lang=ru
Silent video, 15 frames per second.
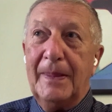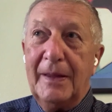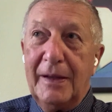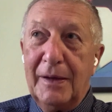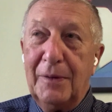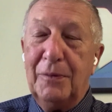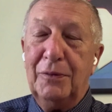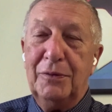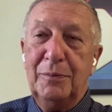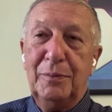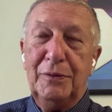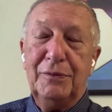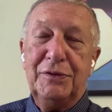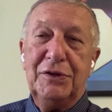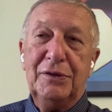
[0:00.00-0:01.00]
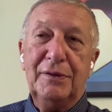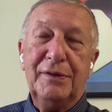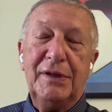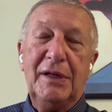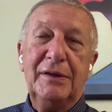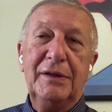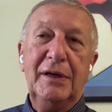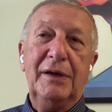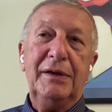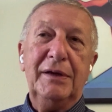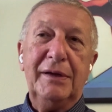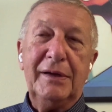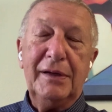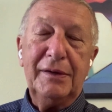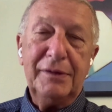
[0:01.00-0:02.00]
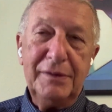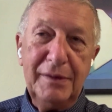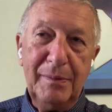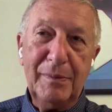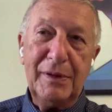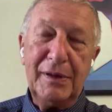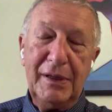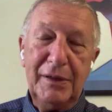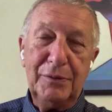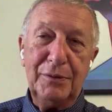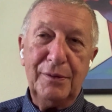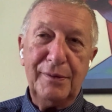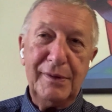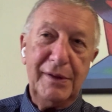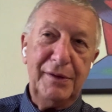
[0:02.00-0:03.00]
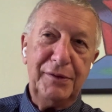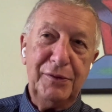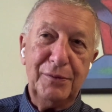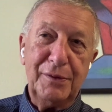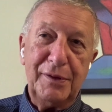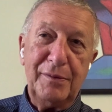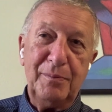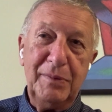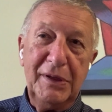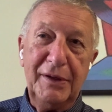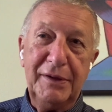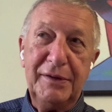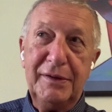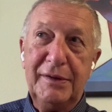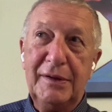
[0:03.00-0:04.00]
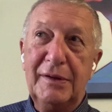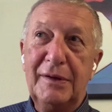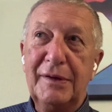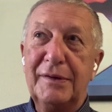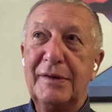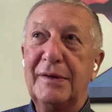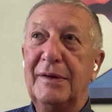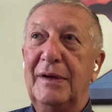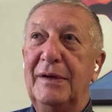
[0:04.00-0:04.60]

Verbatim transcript: какое он получил задание, как с ним за эту статью расплатились.